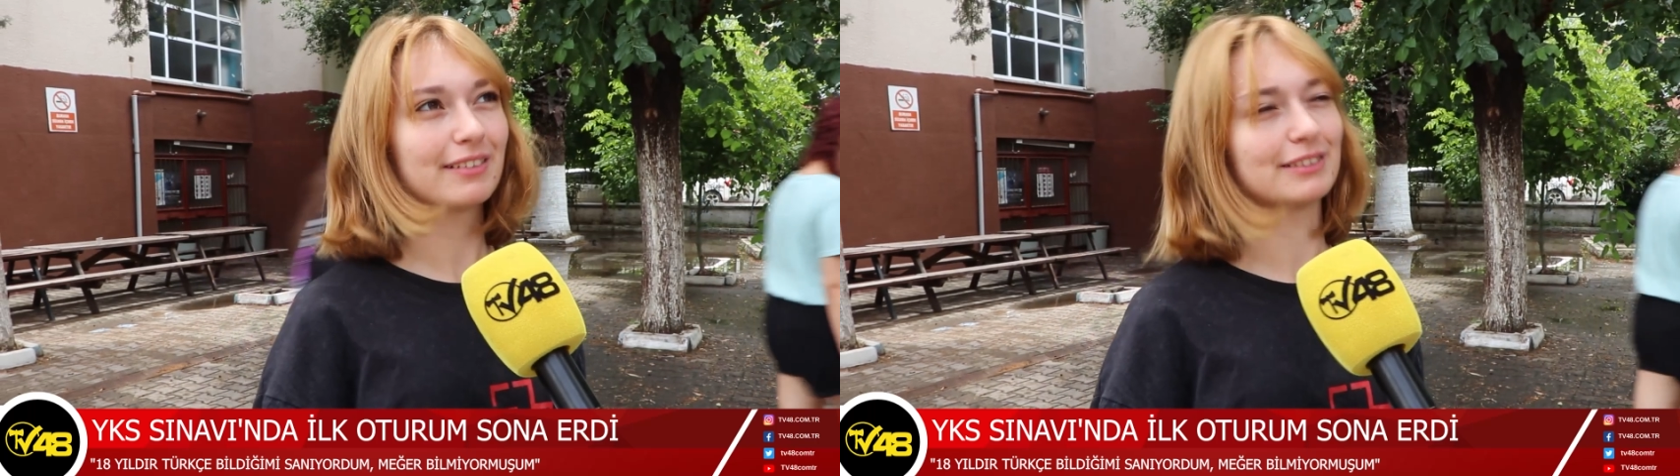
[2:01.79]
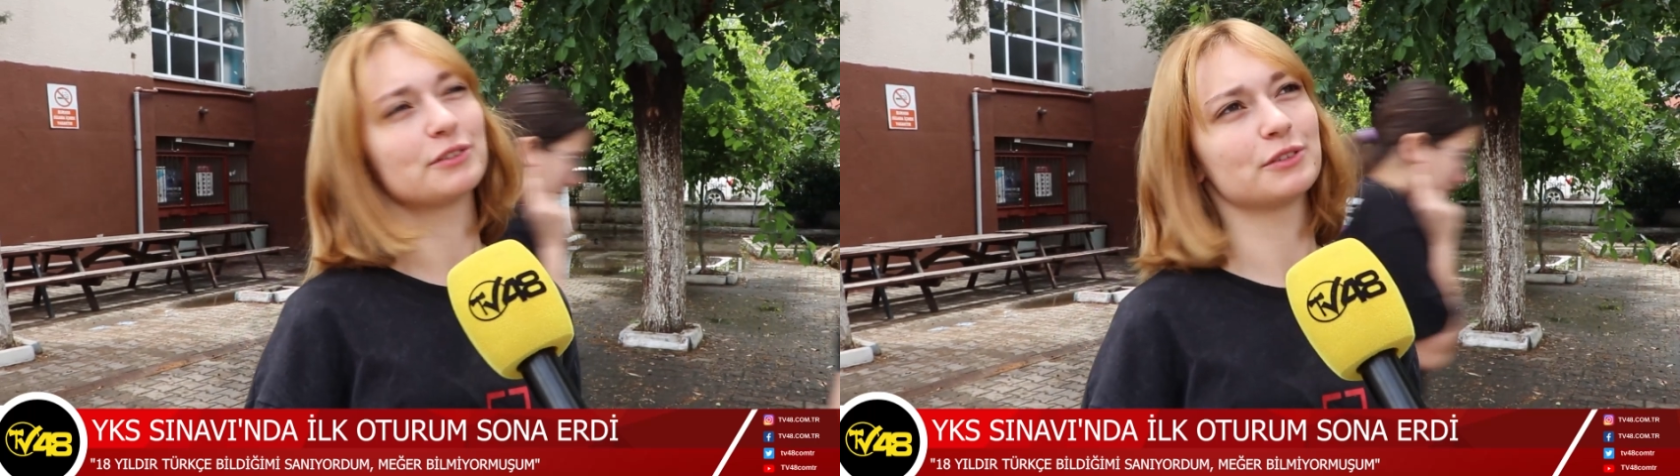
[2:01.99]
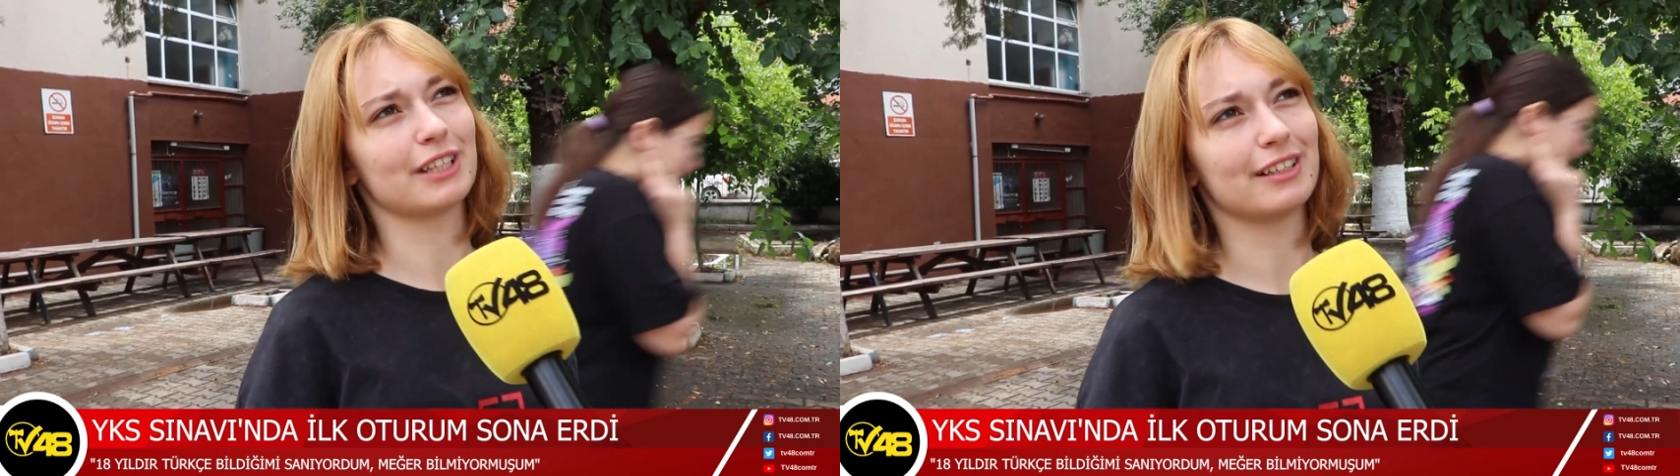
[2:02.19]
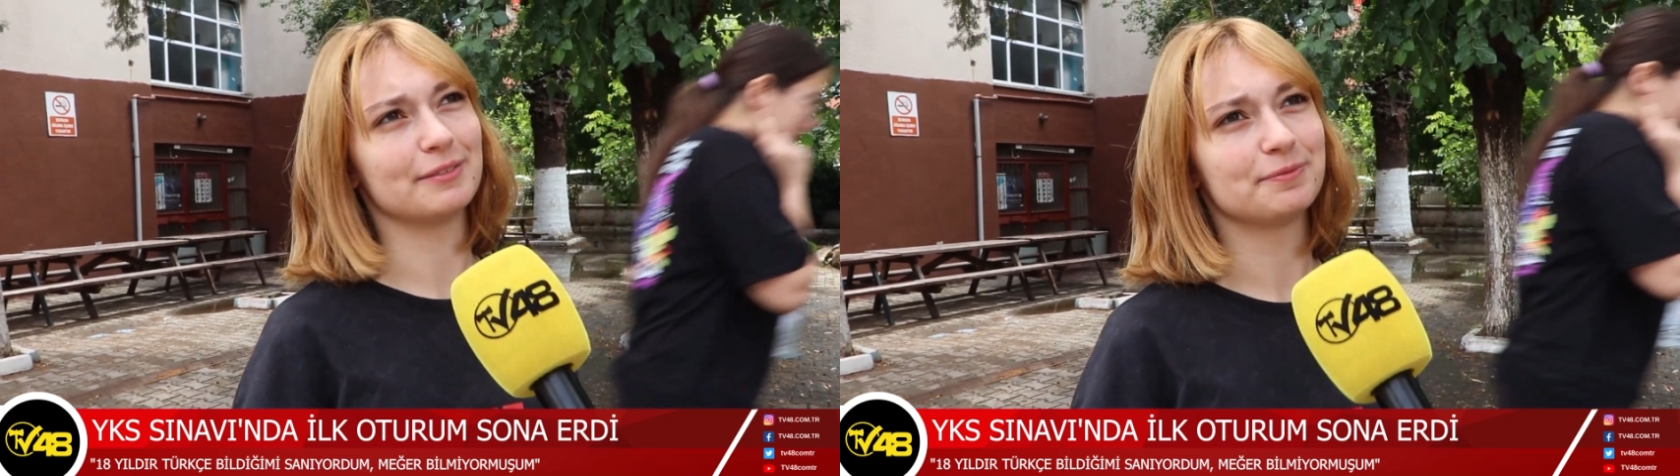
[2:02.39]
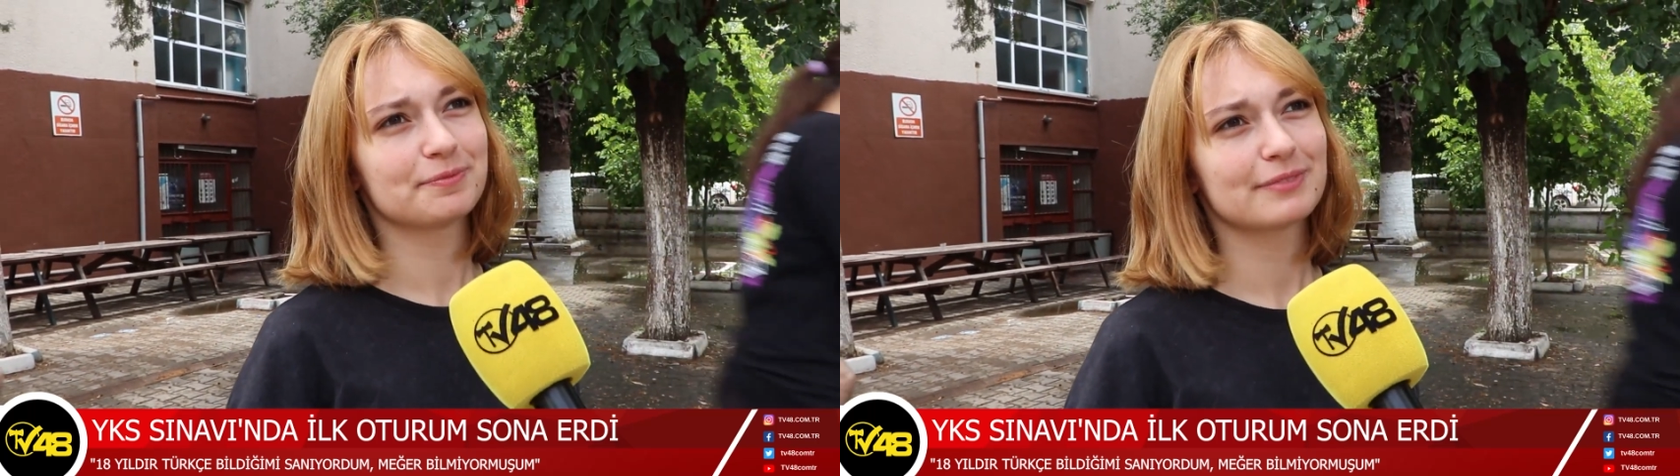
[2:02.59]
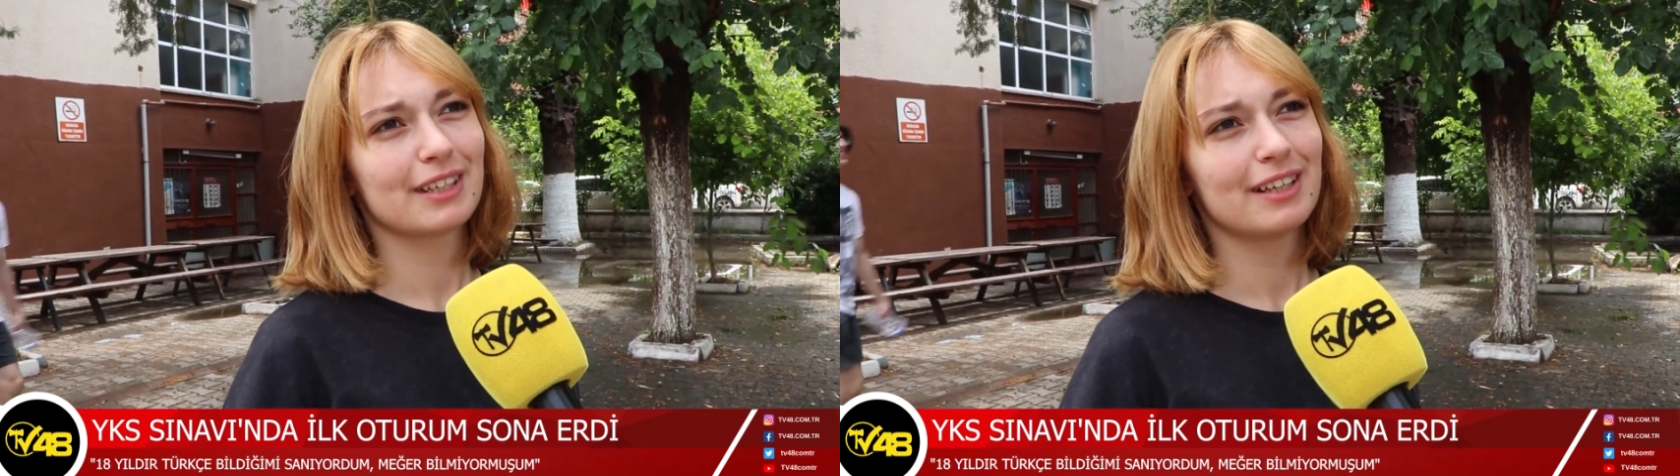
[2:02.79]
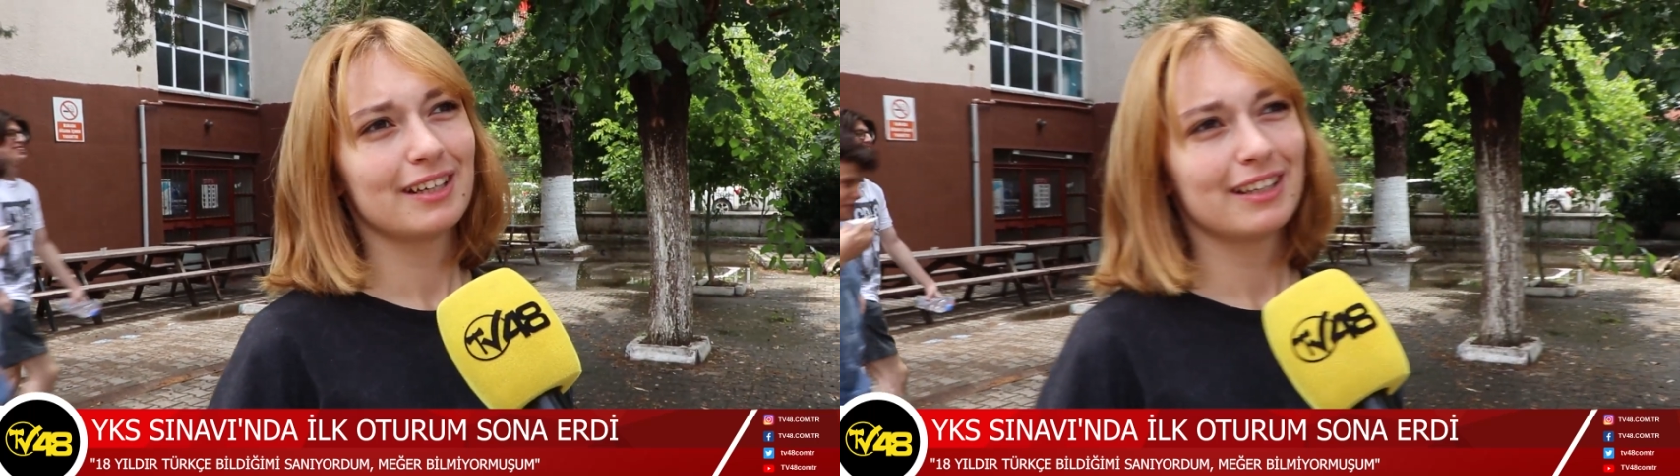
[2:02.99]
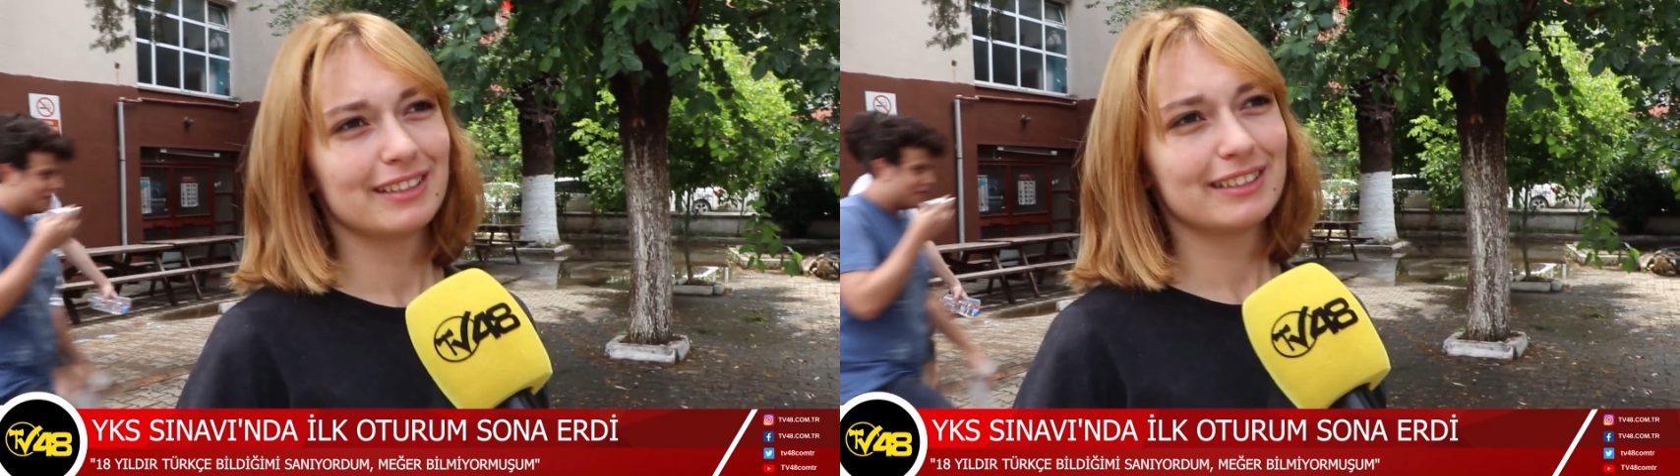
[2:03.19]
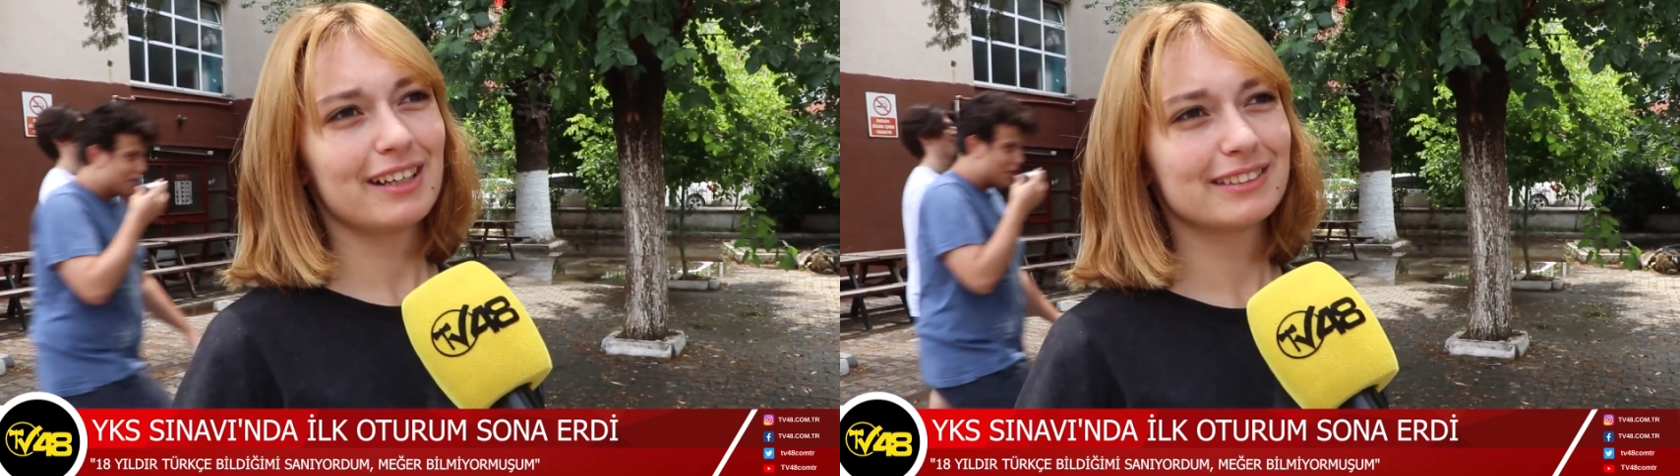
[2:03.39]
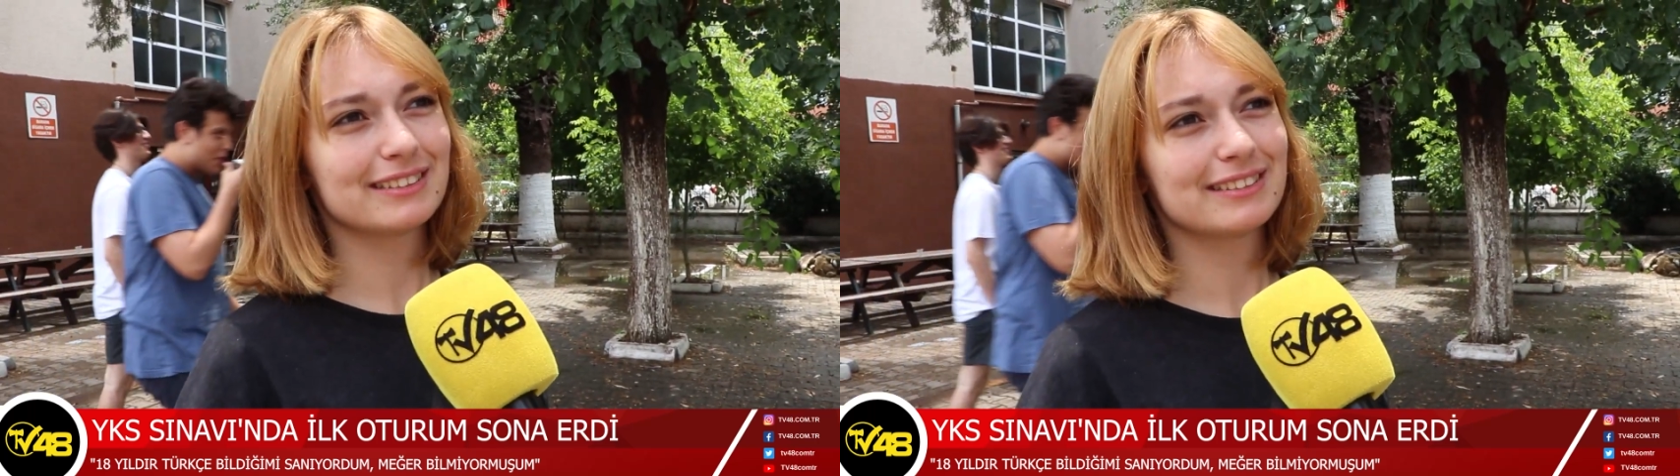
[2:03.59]
Evet güzel.
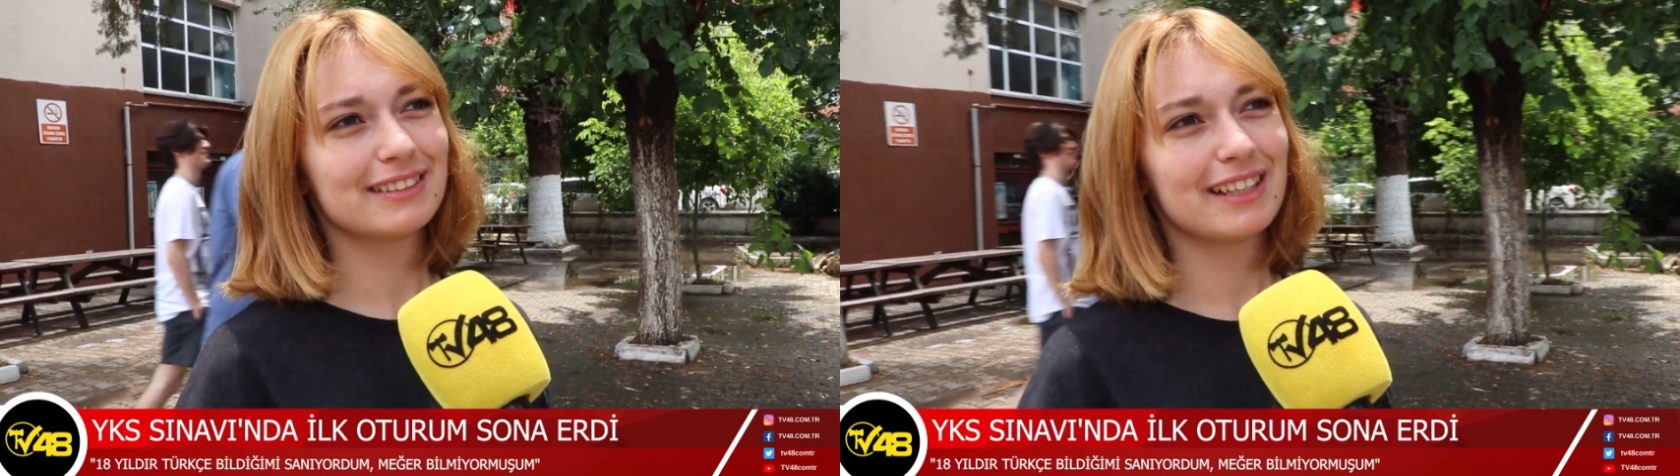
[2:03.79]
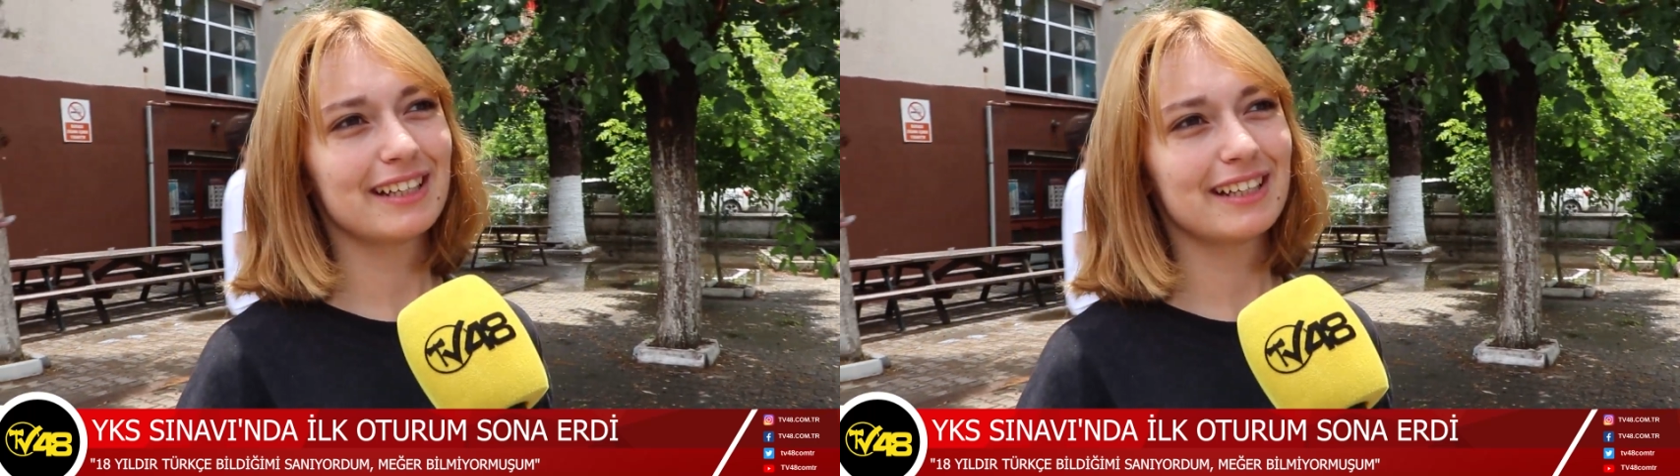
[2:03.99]
Yani